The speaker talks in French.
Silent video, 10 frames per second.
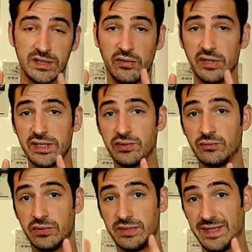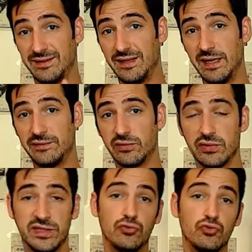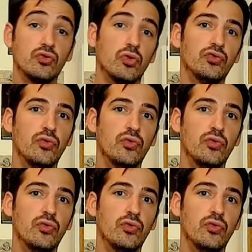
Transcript: en raison de cette date que c'est toujours autour